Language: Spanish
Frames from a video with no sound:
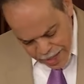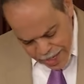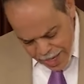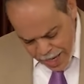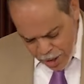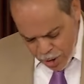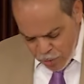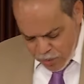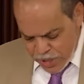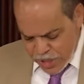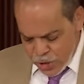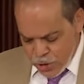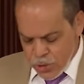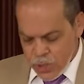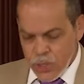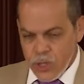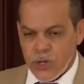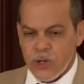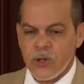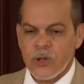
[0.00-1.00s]
¿quién
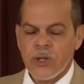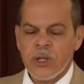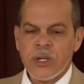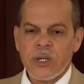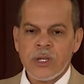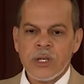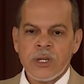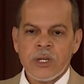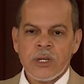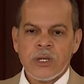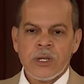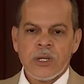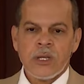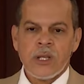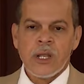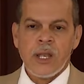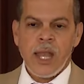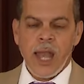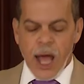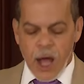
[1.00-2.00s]
comenzó
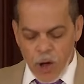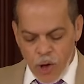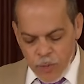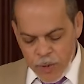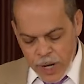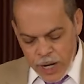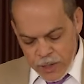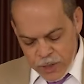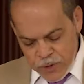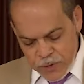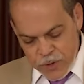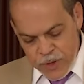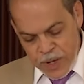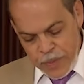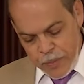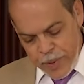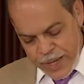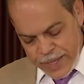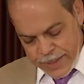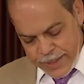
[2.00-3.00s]
la obra en los
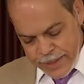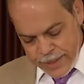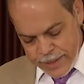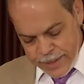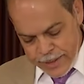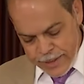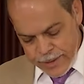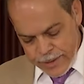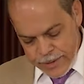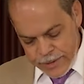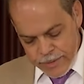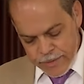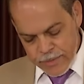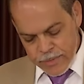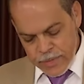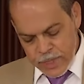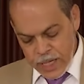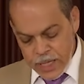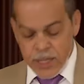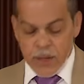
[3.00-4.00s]
filipenses,
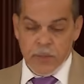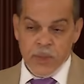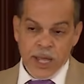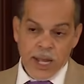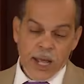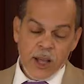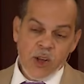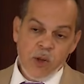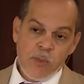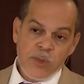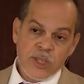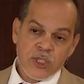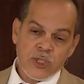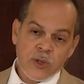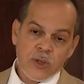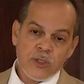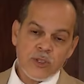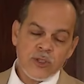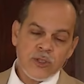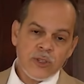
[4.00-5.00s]
que también la
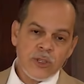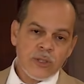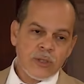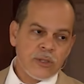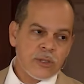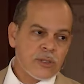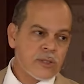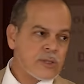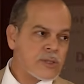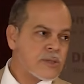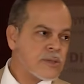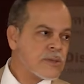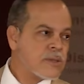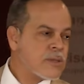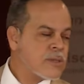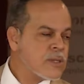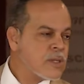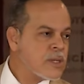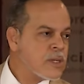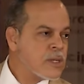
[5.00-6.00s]
comenzó en nosotros.
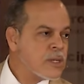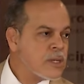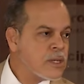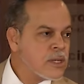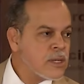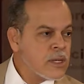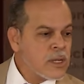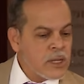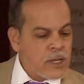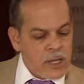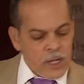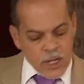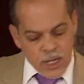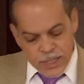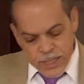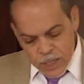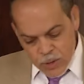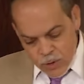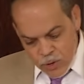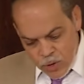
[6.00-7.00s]

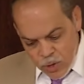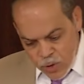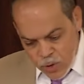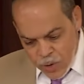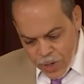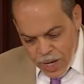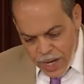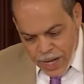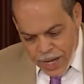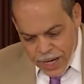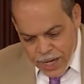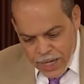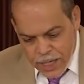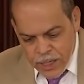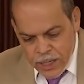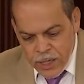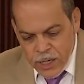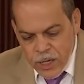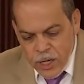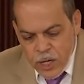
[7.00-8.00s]
En segundo
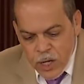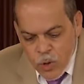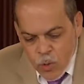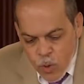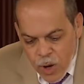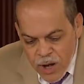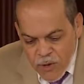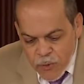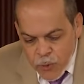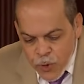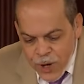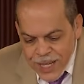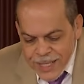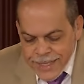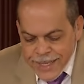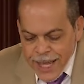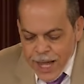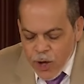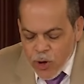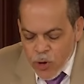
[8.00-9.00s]
lugar, ¿cuál fue
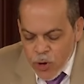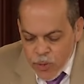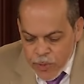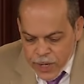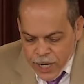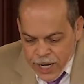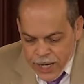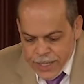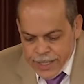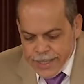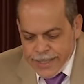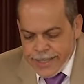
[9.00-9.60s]
esa obra